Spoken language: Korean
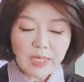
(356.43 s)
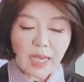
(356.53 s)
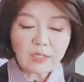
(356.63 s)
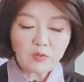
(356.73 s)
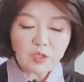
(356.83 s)

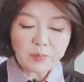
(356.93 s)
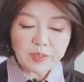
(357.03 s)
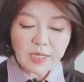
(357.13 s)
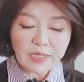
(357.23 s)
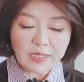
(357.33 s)
약
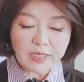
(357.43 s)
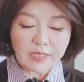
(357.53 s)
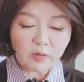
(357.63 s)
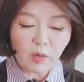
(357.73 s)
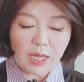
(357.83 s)

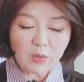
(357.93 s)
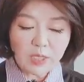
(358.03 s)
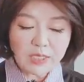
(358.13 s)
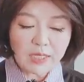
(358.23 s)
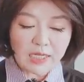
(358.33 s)
90%는
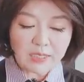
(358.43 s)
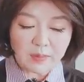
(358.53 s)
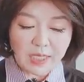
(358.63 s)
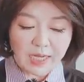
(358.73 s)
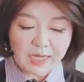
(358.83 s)
광고에서
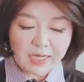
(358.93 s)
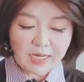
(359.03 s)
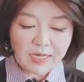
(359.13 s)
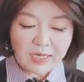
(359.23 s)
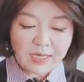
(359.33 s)
나왔습니다.
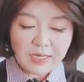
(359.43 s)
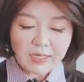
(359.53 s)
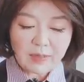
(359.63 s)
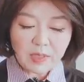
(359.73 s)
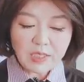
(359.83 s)

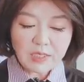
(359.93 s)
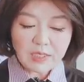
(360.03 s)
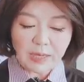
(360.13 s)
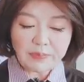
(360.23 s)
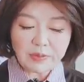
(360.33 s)
그런데
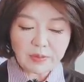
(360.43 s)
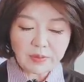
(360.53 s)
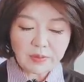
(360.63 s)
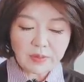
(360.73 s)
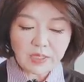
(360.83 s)
머스크는
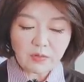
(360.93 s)
앞으로 이제